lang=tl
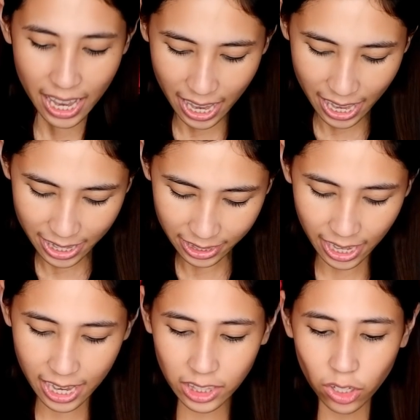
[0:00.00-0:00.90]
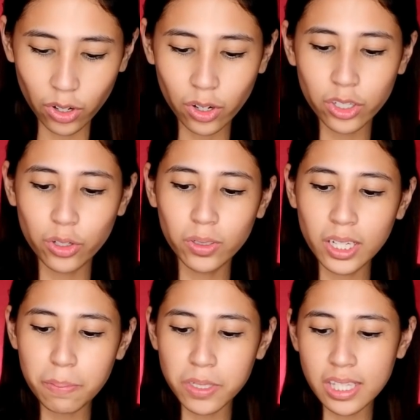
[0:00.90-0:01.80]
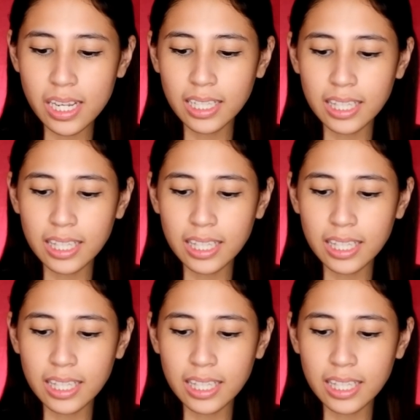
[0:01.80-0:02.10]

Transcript: And ito, yung lipstick